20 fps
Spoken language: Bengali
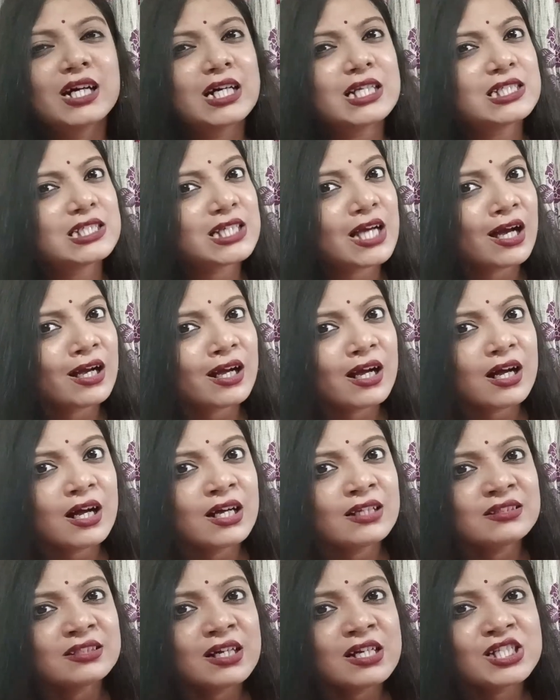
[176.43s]
আর টাকা
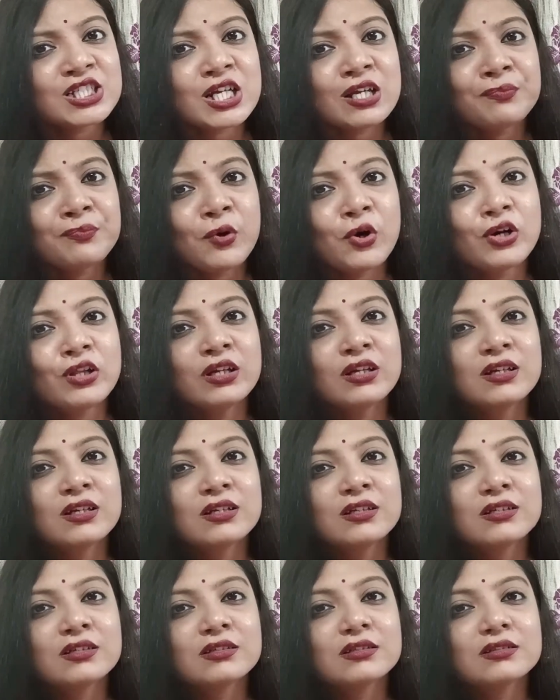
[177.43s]
হাতে আসার পর
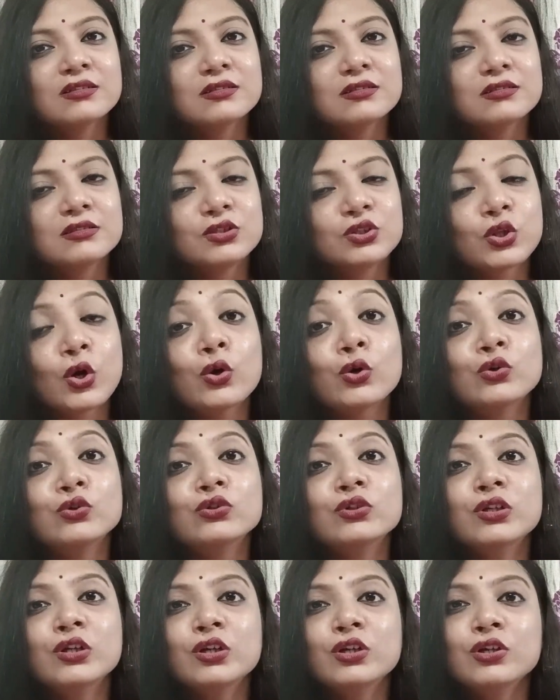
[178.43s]

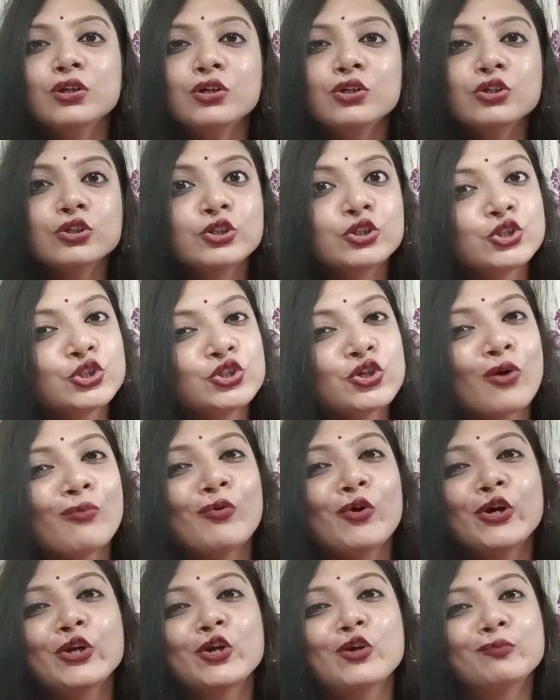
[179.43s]
তখন
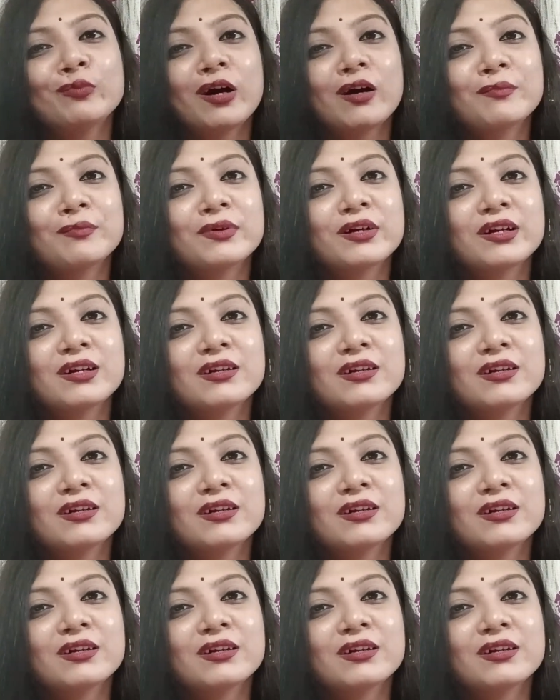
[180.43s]
সময়ের অভাব